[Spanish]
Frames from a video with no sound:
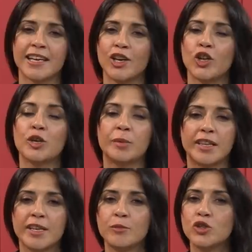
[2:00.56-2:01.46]
eh, lo
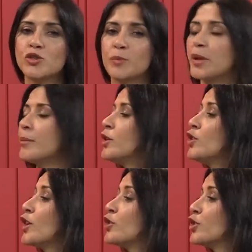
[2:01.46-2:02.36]
dividimos
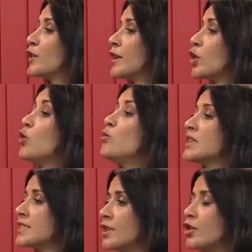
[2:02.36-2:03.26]
primero en conocer
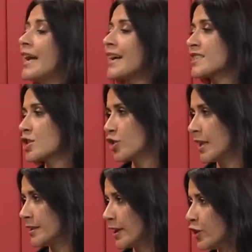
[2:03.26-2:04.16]
cómo ha sido la gestión
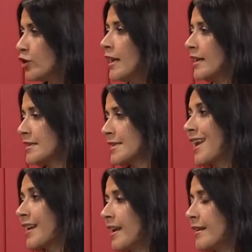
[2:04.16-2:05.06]
anterior, la que se
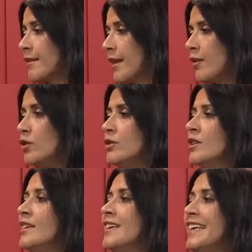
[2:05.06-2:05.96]
ha realizado,
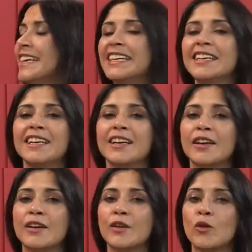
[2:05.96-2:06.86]
y
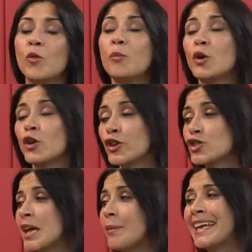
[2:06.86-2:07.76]
eh, un poco que
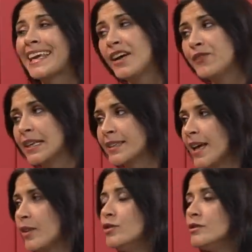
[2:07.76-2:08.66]
nos hable qué ha
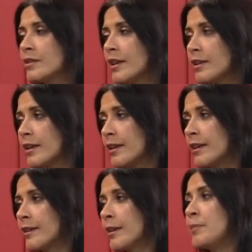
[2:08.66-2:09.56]
faltado, qué,
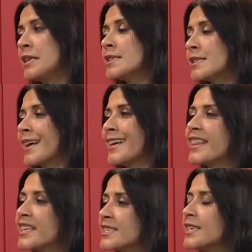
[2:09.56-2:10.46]
eh, qué piensa que
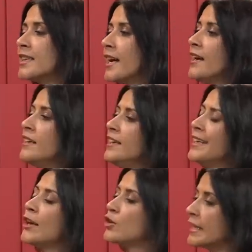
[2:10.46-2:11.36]
necesita
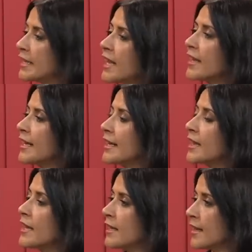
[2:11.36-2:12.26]
la localidad de
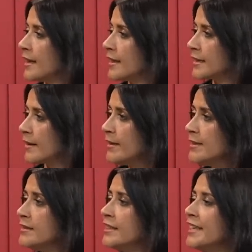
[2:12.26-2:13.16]
Calzada de
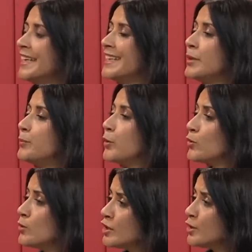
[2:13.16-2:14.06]
Calatrava. Y
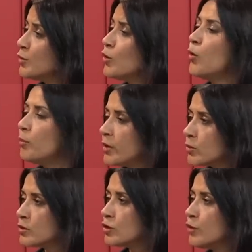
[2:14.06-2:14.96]
por último, un
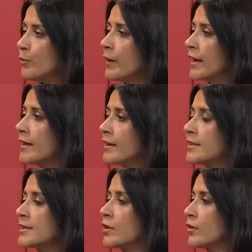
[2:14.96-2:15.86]
minuto para
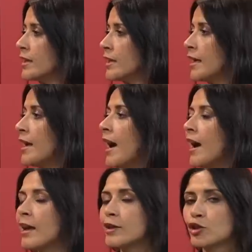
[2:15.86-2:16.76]
que se lo dedique
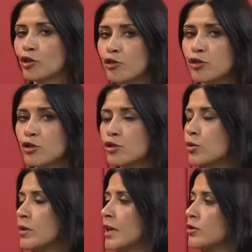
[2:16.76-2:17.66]
a todos los
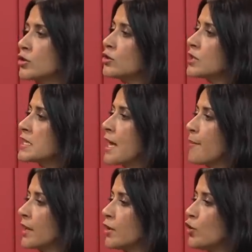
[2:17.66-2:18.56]
ciudadanos que nos
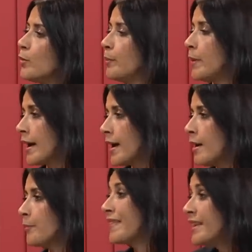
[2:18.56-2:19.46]
están viendo
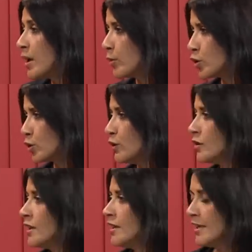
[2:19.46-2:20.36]
para pedir el voto.
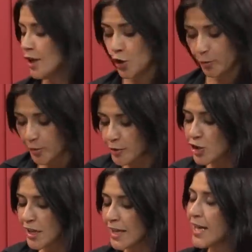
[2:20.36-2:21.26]
Lo
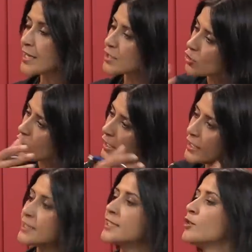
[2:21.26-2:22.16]
primero sería eso,
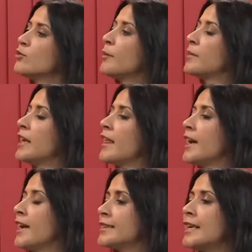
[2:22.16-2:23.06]
que eche una
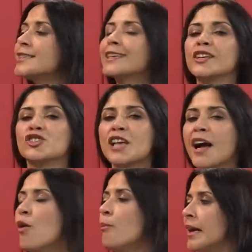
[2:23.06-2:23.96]
mirada atrás, que nos
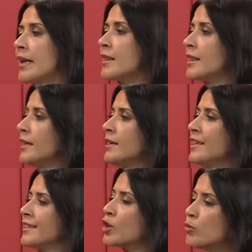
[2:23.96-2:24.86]
haga un balance
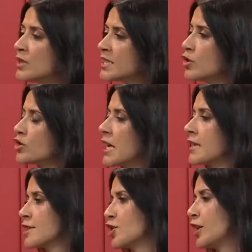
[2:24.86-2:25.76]
de cómo ha sido esa
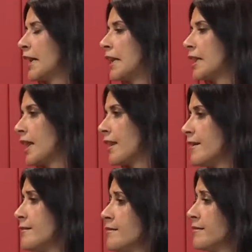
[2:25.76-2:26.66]
gestión encalzada.